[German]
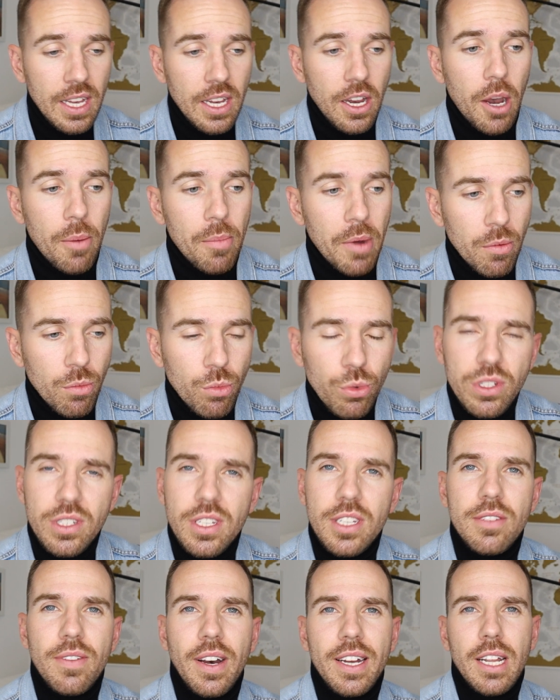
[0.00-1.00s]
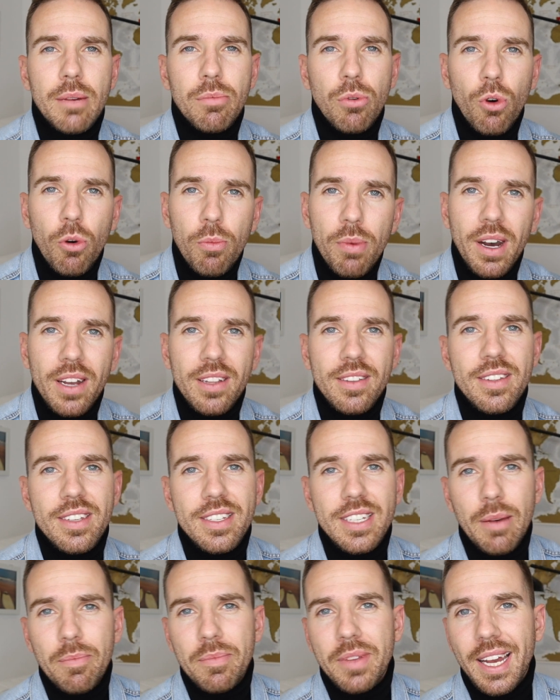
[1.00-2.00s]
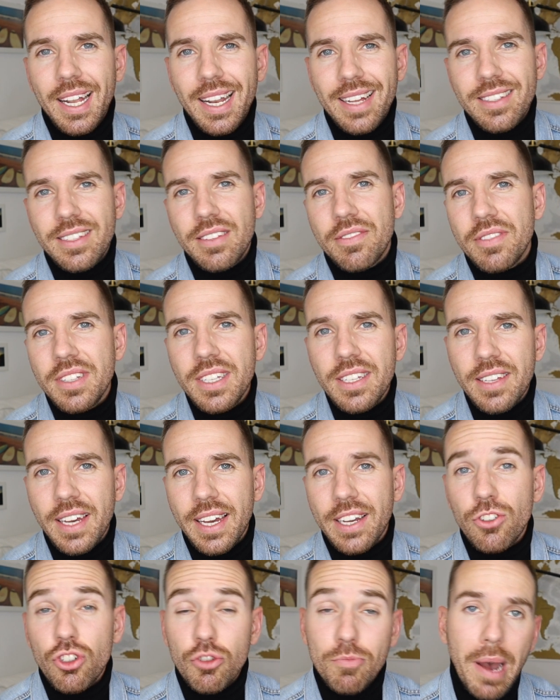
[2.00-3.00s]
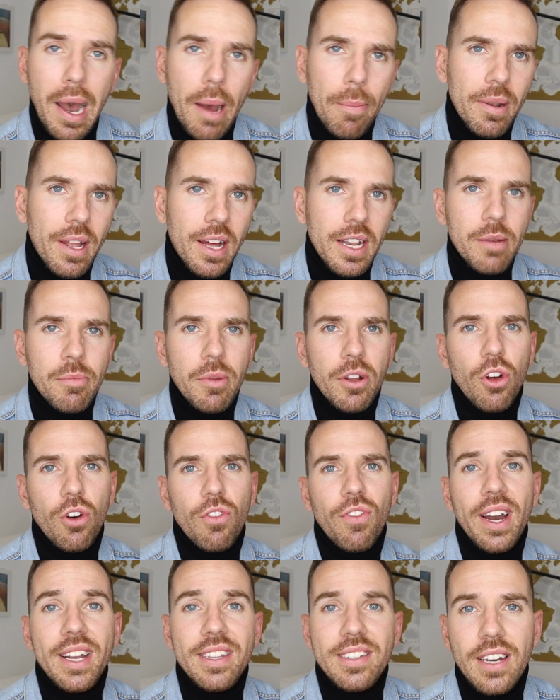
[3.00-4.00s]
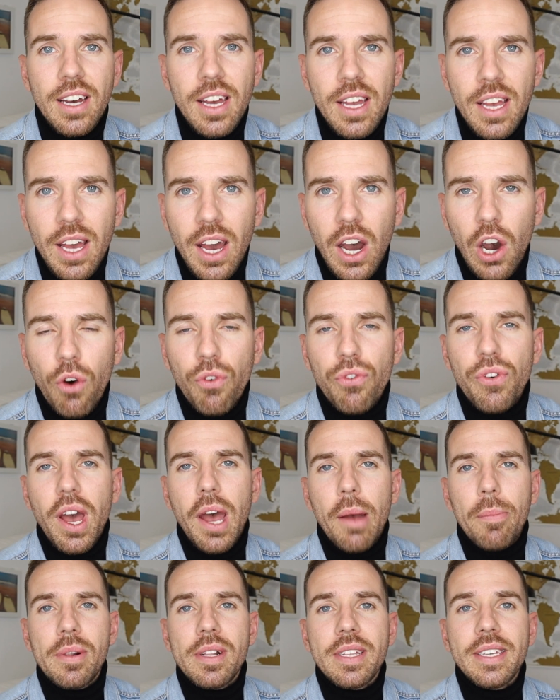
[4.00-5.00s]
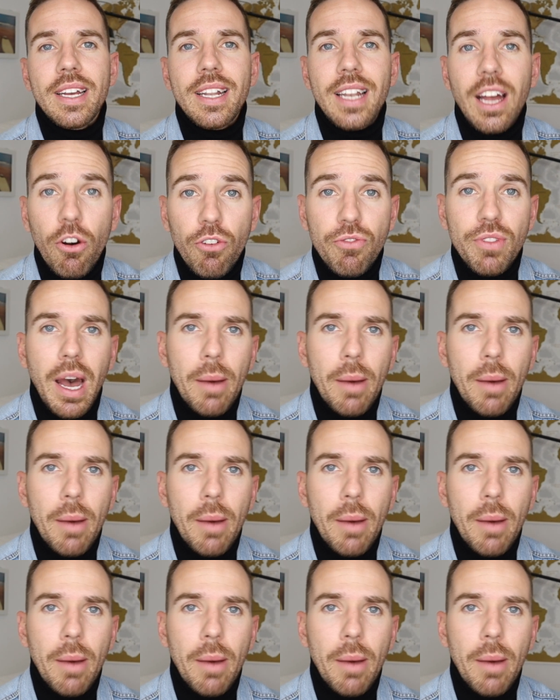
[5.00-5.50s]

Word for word: Aber man muss das weiter beobachten. Ich habe einen relativ niedrigen Sparplan immer noch weiter auf Apple hier laufen,